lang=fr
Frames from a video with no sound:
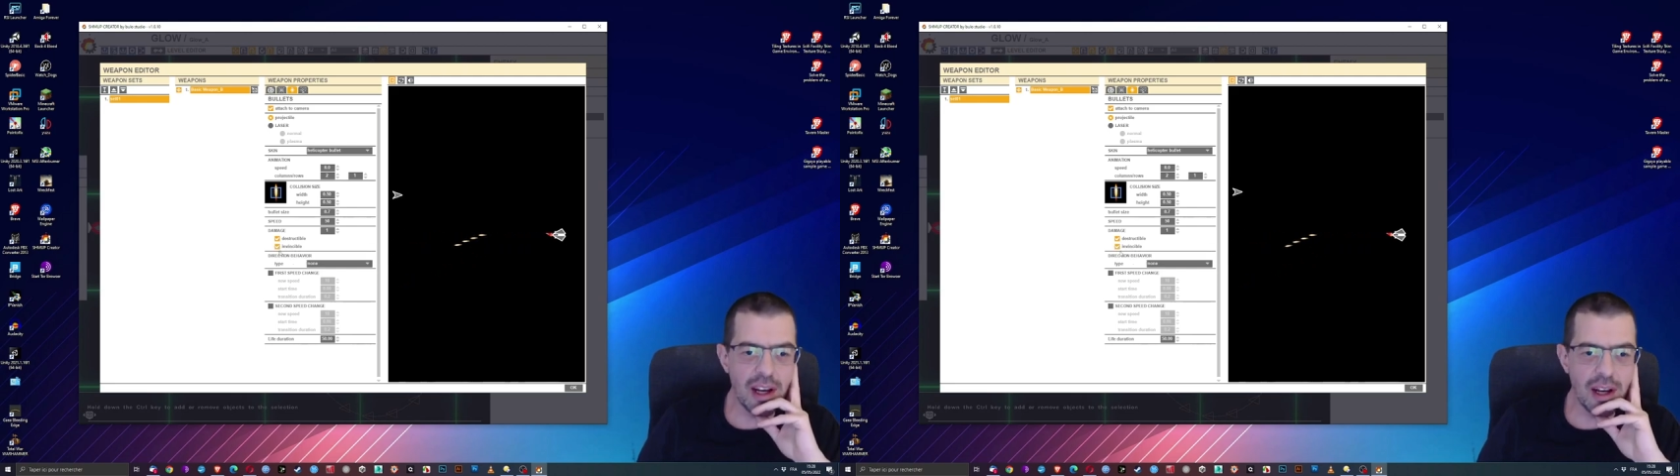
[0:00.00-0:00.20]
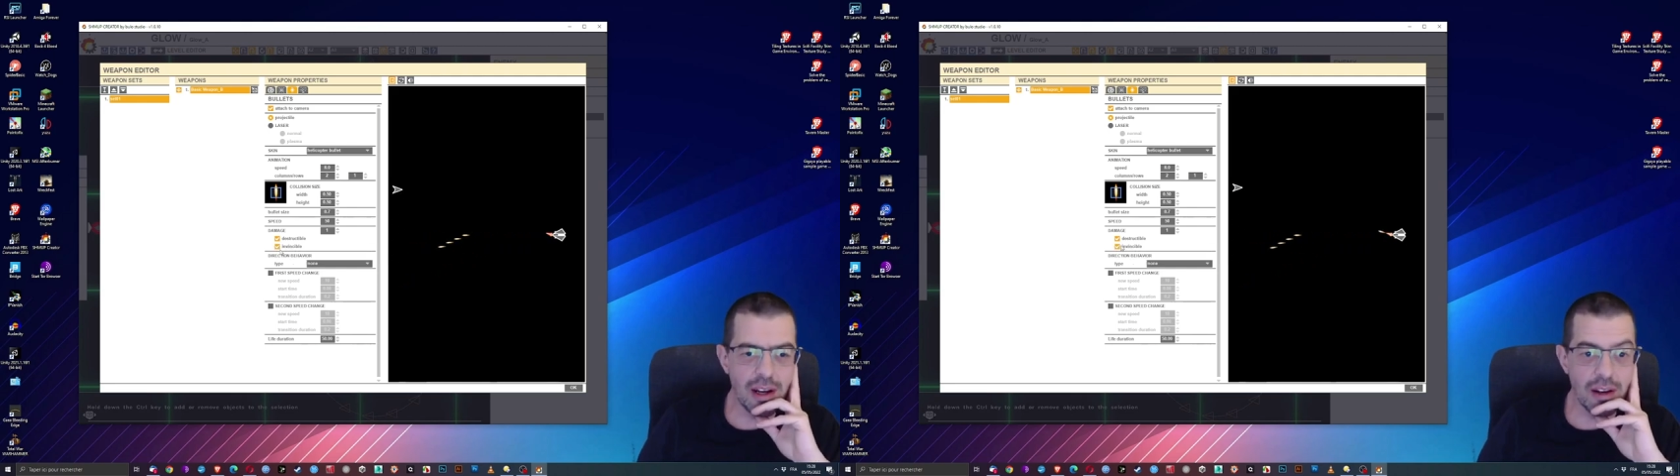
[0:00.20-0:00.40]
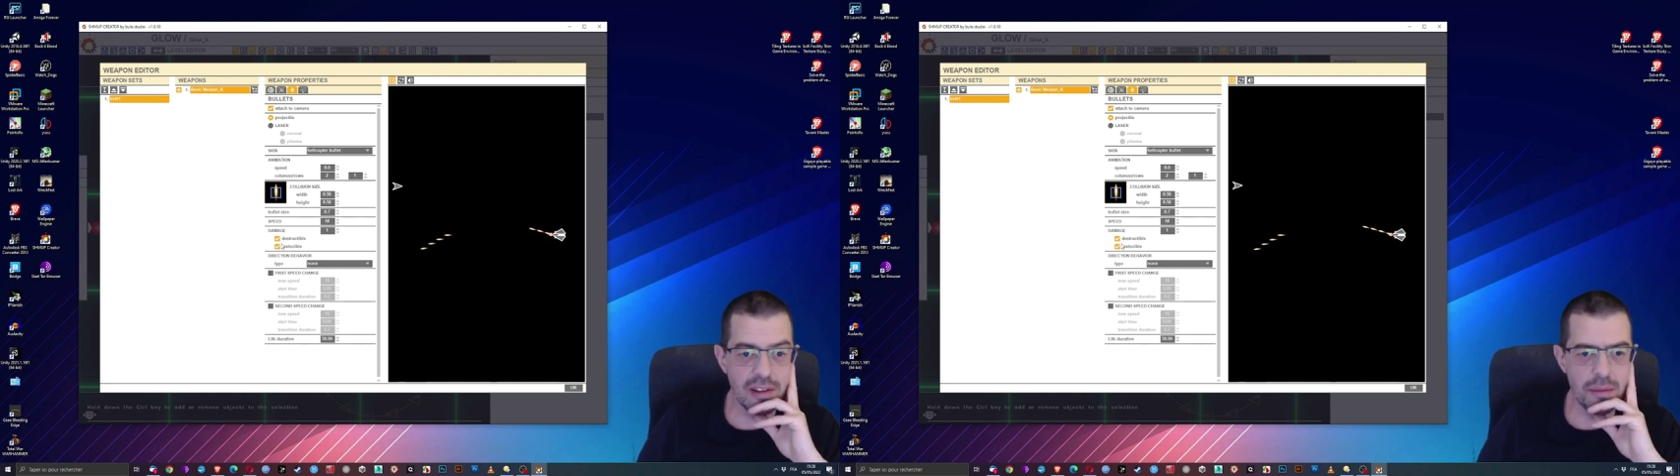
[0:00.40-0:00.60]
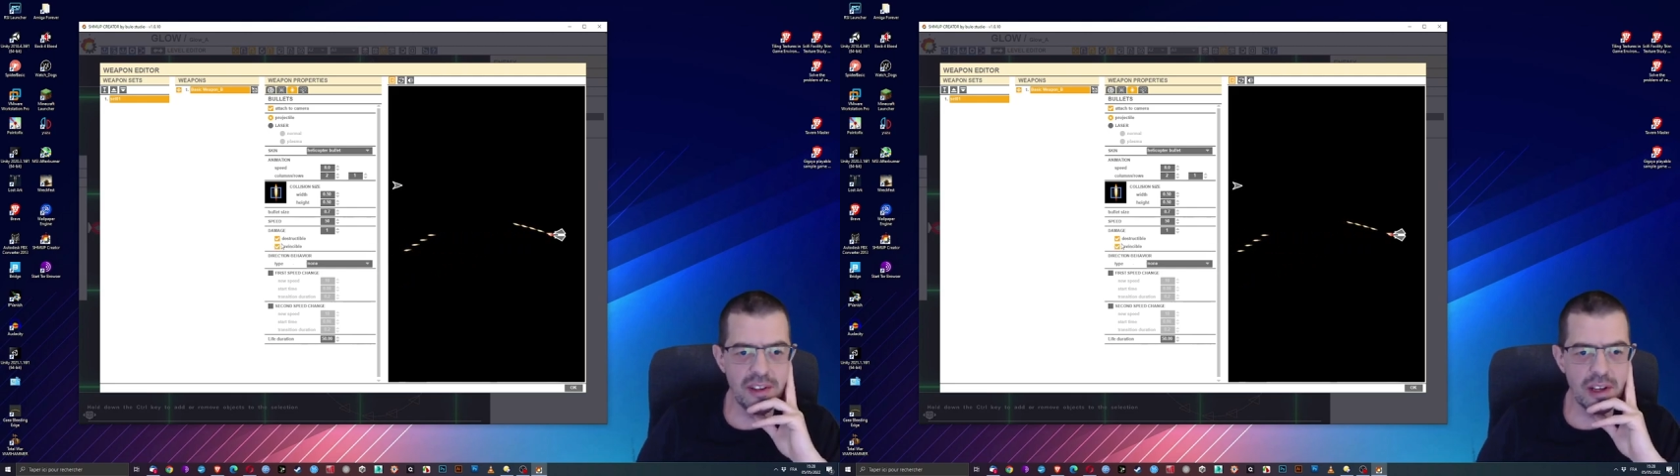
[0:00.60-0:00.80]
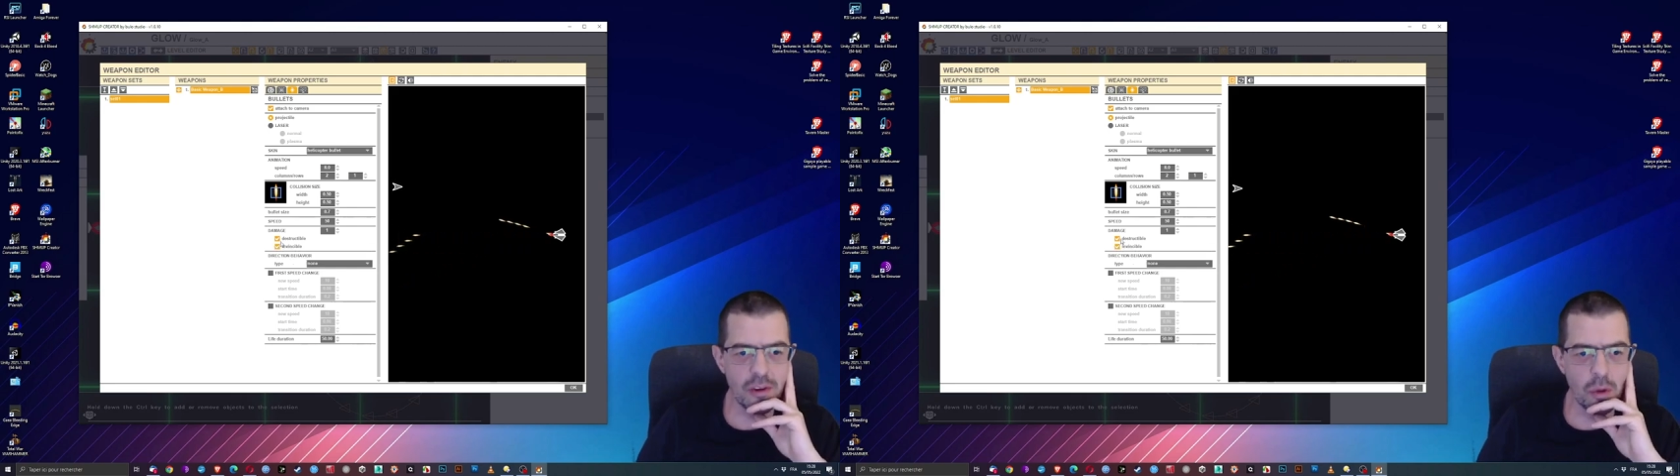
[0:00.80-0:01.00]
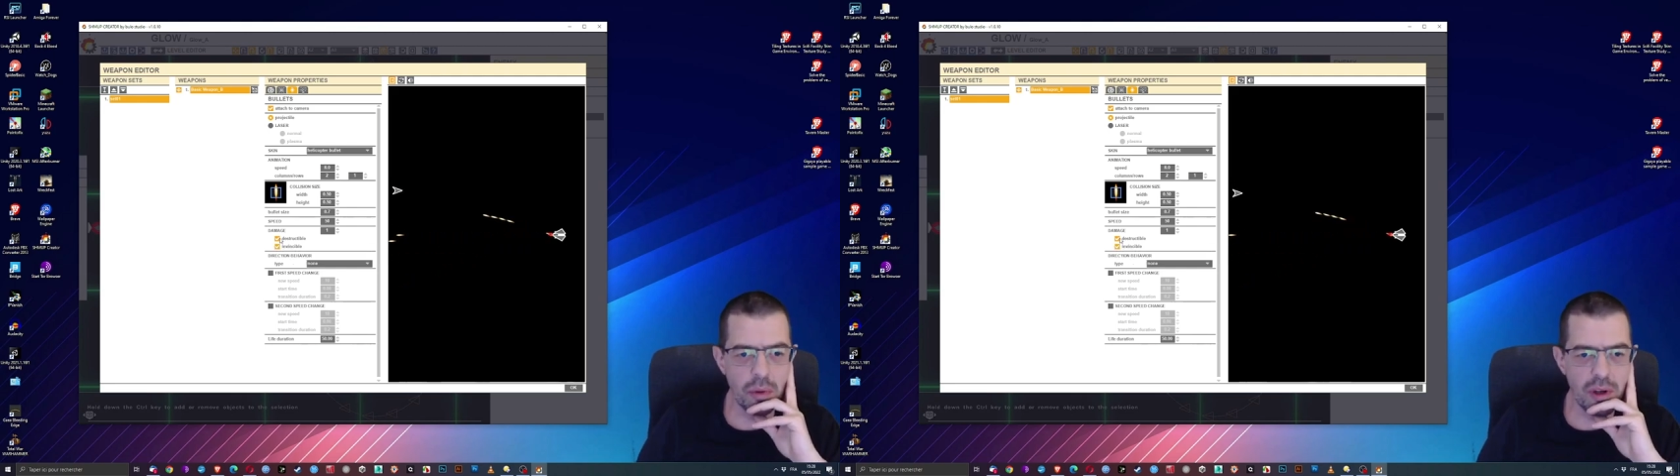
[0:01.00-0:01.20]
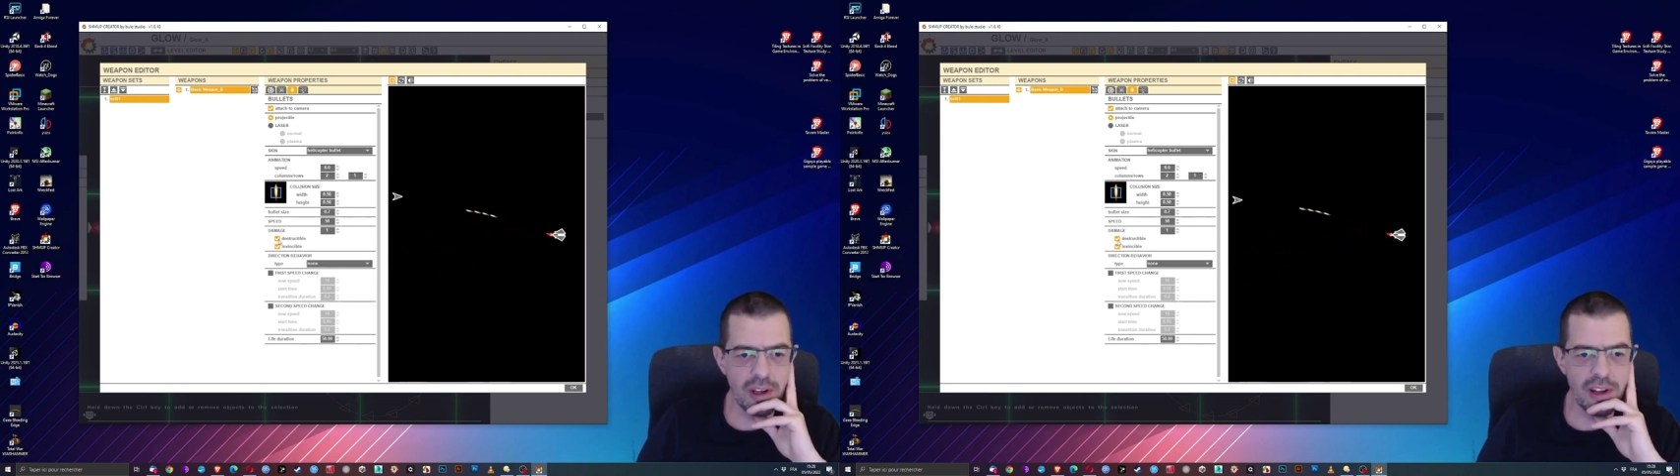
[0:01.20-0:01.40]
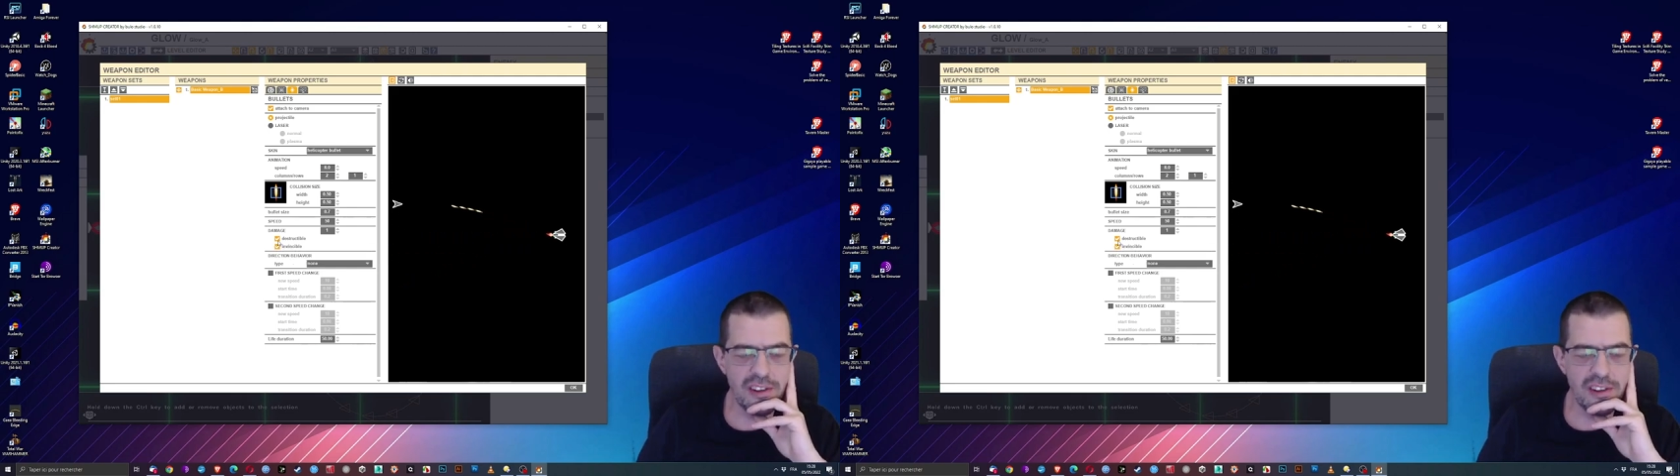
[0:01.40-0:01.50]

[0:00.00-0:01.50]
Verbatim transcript: Alors c'est bizarre, parce que les